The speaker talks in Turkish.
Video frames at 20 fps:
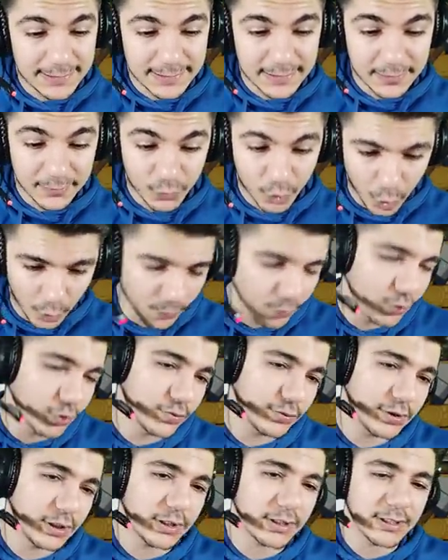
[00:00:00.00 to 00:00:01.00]
iksirim çöp
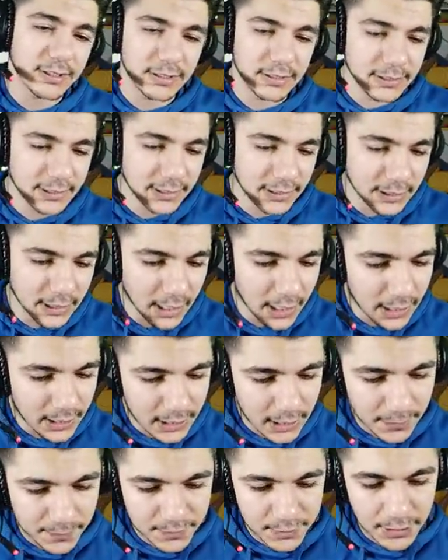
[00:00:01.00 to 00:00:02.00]
olacak gidecek.
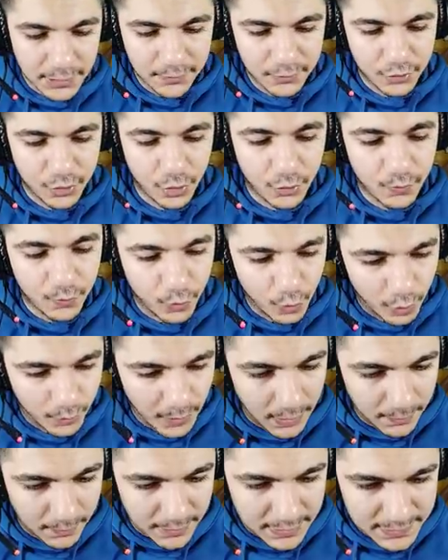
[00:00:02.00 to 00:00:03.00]
Yapacak bir şey yok. Bunu
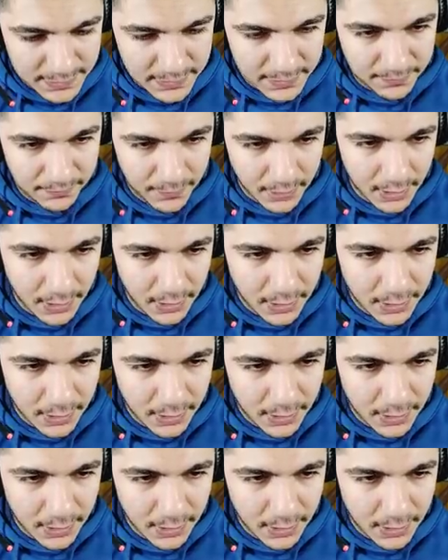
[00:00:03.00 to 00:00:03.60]
ben basayım.